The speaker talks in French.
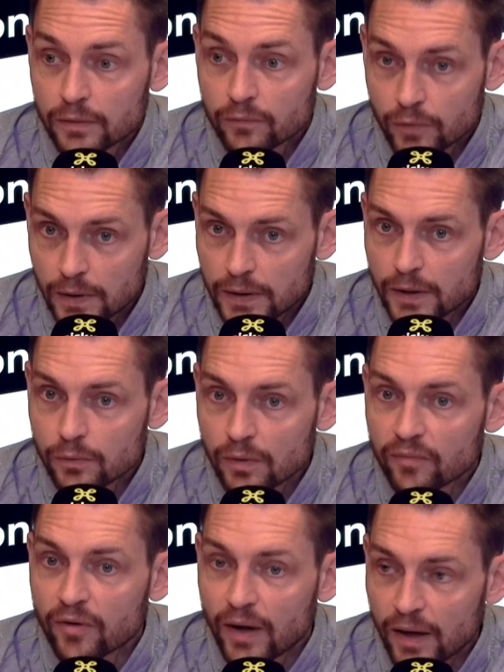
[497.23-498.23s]
Donc voilà, il y a eu
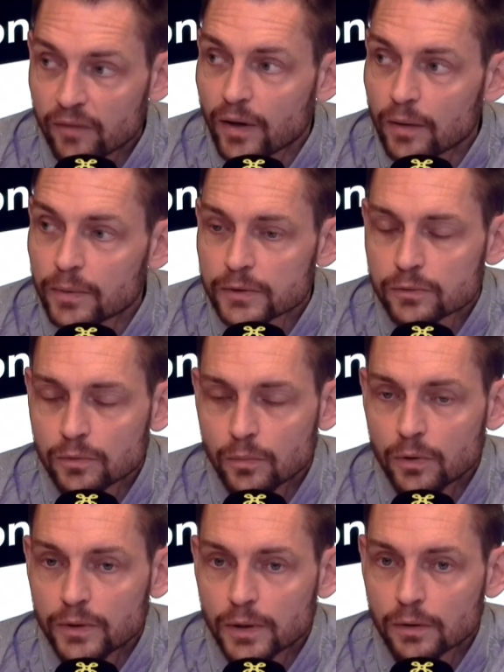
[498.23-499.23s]
un vrai, vrai
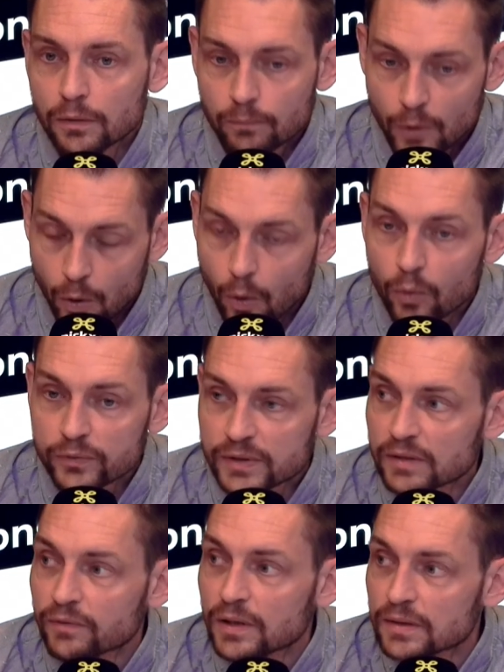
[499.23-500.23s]
basculement. Il y a une grosse
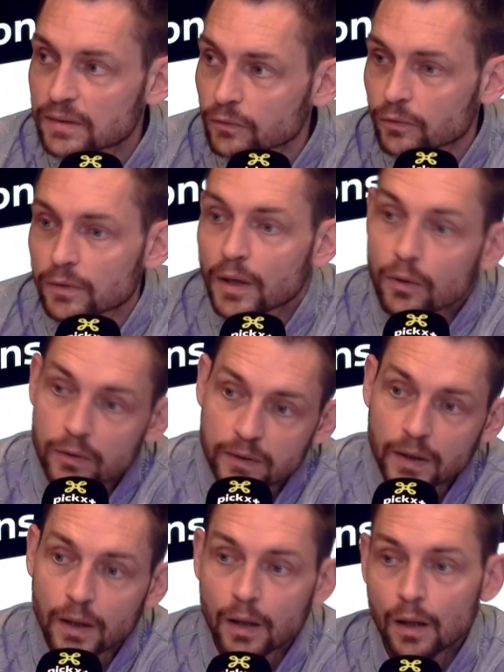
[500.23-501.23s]
rivalité entre, d'un
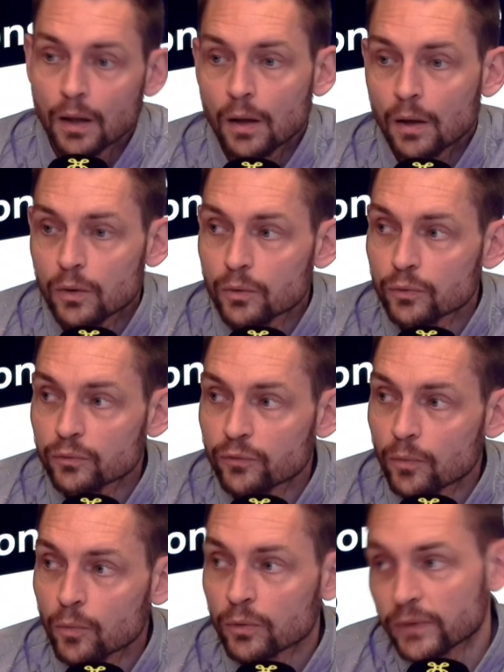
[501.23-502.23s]
côté, le
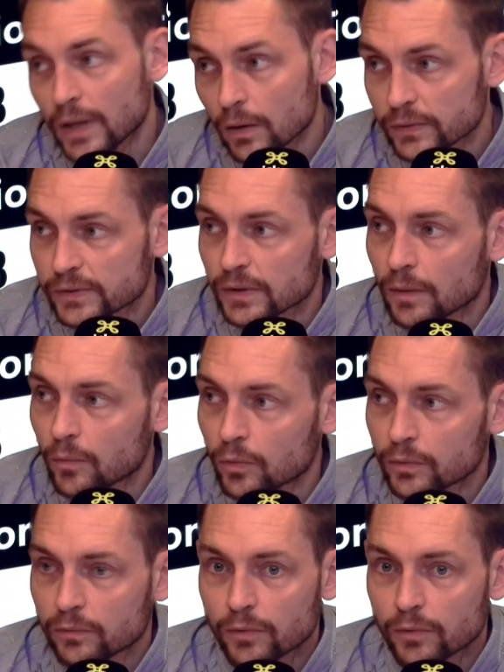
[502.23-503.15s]
Nouveau Monde et l'Ancien Monde.